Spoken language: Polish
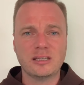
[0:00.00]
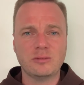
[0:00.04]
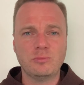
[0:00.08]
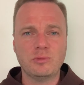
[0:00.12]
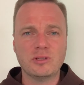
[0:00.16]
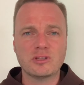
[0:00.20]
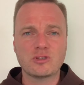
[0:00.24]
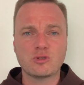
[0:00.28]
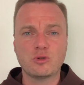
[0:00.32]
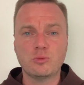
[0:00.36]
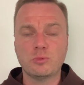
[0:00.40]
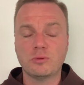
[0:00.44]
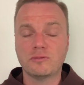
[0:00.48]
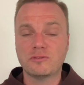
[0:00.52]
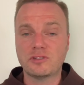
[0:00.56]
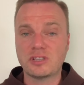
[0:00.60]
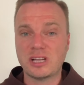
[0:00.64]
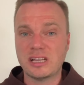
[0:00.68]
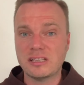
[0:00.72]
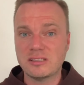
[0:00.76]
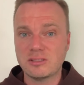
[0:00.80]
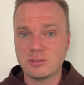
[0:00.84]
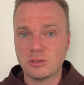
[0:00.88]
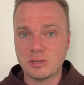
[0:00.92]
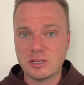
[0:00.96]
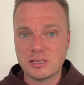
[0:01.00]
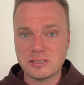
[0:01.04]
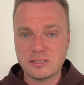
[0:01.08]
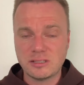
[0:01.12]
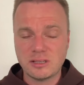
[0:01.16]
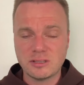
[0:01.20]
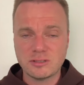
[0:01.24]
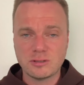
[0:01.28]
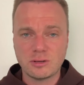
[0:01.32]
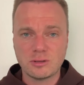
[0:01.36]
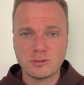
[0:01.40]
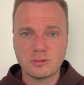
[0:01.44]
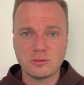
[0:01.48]
biskupów często jest
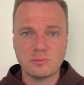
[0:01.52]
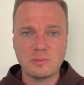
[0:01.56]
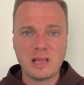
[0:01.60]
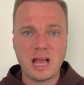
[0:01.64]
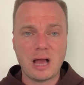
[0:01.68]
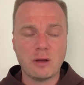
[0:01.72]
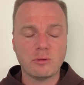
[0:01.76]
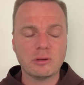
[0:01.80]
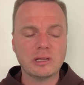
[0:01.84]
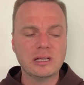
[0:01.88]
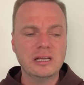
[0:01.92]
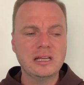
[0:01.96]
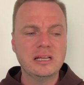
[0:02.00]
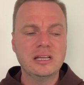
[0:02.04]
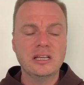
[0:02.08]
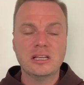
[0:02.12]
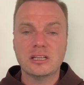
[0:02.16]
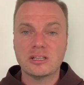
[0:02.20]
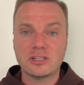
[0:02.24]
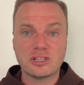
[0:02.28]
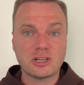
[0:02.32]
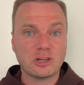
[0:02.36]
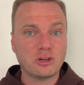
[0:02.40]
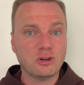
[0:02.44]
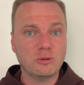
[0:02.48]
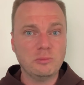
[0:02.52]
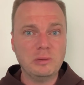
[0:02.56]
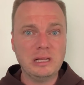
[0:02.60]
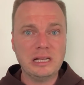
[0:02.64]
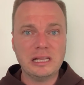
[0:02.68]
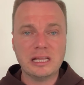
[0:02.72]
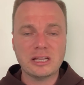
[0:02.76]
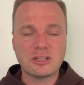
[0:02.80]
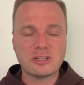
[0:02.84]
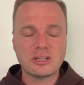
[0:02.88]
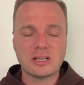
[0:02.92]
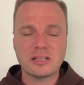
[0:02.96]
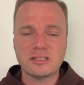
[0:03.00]
niezrozumiały, że
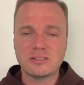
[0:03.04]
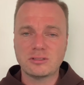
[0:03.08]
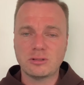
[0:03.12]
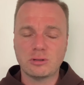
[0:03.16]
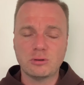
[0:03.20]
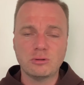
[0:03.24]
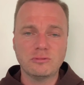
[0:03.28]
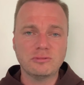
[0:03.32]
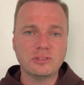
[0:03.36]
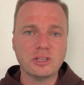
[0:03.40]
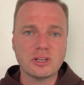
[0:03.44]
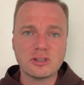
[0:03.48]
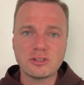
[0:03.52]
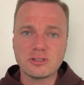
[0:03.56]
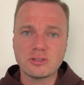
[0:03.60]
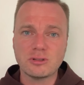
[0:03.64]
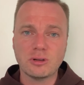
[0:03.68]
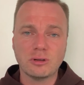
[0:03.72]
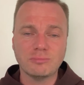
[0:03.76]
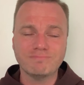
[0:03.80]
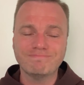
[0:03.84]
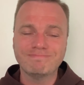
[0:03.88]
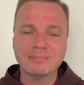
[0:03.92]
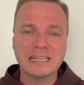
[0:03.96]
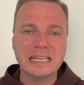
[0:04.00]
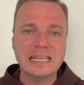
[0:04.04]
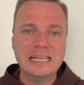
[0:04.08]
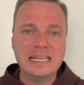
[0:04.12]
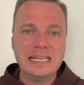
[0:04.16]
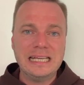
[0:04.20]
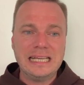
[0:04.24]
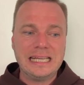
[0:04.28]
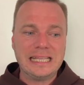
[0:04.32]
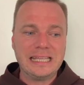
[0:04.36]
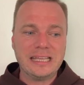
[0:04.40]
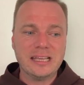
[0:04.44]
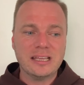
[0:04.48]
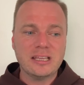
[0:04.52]
homilie często również są
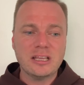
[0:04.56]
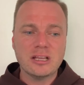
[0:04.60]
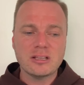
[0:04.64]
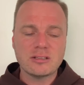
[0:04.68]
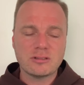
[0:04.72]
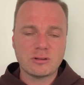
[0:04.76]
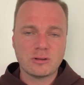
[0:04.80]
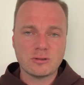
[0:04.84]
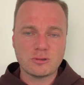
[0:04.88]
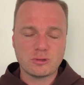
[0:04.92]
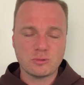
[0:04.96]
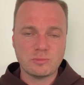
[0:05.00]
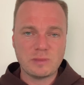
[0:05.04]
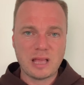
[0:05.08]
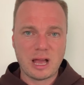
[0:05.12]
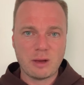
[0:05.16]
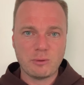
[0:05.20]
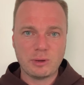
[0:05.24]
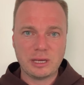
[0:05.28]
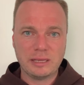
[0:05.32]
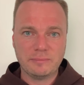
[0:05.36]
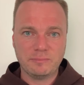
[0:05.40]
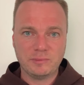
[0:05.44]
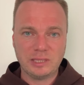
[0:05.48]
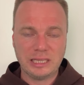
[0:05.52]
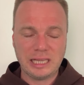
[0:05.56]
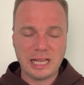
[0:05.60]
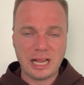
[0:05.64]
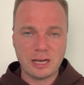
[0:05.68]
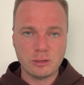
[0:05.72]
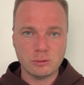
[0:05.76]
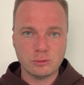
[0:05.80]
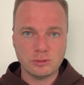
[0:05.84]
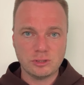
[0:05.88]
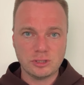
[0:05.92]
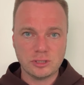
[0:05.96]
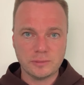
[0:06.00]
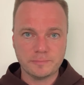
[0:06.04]
nie niezrozumiałe dla
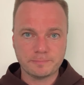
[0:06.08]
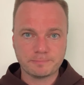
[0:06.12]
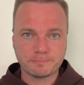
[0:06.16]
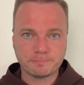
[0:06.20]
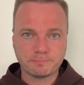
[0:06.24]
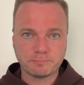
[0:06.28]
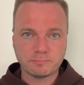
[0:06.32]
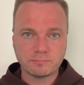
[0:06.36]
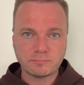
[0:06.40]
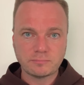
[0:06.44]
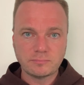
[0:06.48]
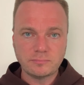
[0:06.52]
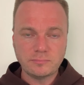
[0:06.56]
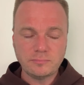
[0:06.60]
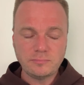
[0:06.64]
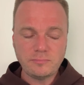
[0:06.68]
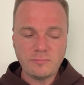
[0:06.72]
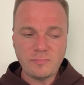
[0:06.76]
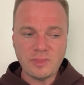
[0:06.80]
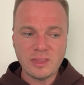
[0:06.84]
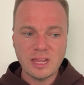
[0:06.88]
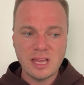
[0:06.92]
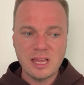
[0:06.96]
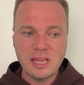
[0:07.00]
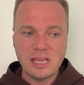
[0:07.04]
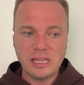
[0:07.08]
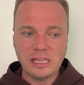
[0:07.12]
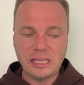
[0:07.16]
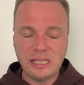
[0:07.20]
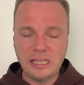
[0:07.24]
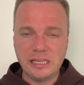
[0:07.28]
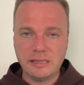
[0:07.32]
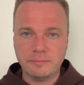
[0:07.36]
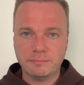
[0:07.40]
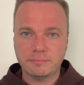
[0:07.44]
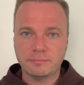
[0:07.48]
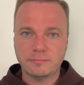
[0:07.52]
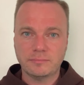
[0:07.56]
ludzi.
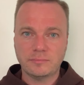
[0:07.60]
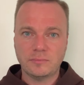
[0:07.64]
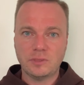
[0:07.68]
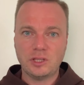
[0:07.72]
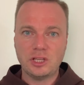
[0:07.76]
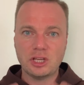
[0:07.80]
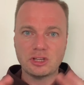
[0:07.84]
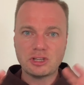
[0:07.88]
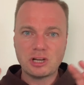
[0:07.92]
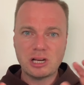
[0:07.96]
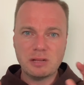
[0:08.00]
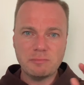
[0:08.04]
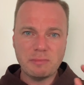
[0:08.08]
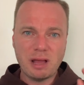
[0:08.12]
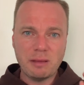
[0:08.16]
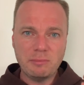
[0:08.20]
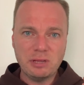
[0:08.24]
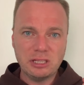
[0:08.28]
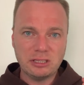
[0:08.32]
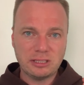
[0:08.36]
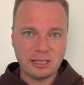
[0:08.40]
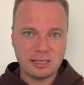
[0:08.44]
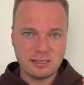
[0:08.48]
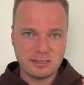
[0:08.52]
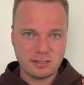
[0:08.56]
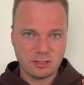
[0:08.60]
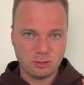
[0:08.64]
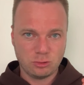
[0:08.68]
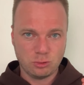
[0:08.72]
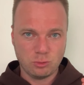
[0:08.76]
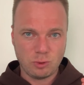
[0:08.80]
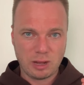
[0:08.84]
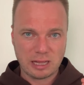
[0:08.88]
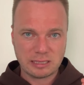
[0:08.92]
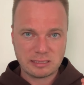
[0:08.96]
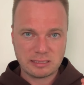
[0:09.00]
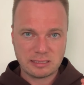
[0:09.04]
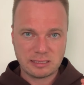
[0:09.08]
I jeżeli mamy tę
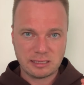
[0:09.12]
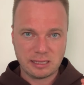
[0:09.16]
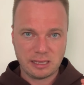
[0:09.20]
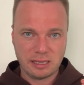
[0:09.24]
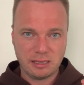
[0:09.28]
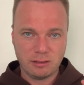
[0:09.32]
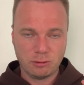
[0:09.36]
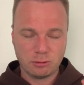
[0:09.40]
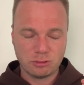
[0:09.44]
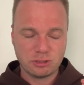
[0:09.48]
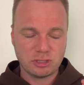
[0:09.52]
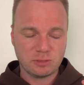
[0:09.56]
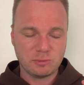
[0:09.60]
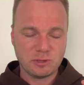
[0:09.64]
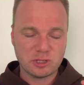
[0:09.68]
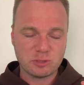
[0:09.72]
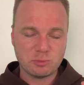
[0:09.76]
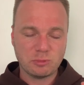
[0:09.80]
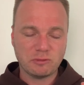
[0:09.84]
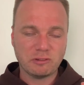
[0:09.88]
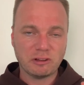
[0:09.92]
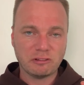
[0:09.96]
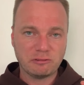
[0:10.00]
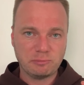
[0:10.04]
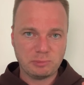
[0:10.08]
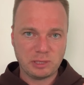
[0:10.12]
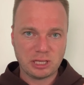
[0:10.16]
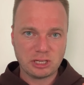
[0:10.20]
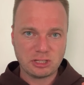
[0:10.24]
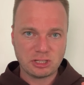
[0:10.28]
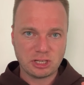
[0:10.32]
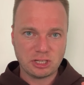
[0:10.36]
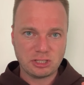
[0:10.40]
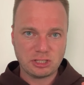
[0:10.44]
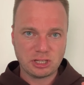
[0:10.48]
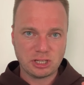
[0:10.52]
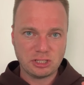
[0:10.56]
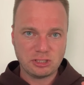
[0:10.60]
sytuację, o czym jest mowa w
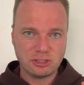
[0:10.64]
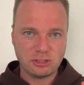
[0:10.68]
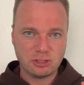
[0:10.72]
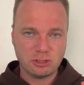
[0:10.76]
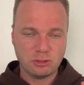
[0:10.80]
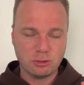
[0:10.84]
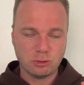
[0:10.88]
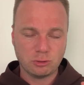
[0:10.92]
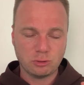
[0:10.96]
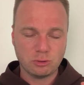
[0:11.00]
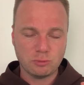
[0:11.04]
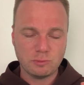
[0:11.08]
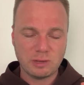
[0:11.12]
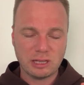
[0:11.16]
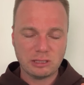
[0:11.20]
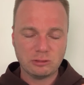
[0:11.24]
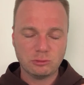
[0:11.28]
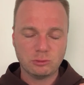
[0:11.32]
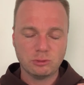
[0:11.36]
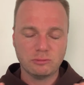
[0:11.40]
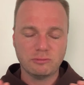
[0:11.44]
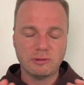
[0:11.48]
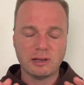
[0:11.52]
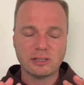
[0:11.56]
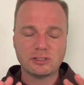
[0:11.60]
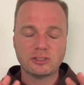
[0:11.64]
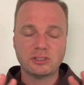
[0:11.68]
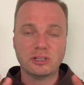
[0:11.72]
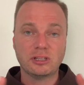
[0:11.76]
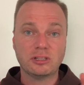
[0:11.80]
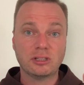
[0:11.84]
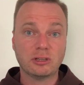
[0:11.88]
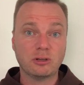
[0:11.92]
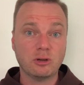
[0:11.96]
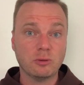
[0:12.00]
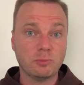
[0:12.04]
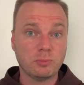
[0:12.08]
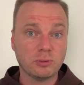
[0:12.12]
pierwszej części dokumentu, właśnie
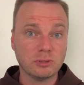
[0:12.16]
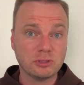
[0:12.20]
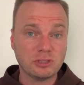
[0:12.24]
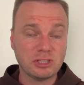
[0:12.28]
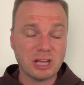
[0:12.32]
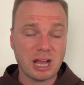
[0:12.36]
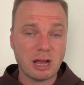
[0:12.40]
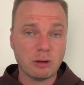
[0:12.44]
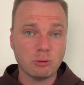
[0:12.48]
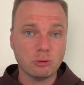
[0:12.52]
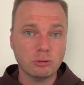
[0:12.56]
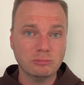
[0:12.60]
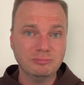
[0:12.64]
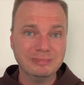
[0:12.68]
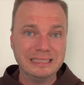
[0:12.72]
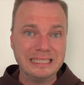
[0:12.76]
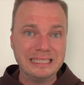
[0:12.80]
tego podziału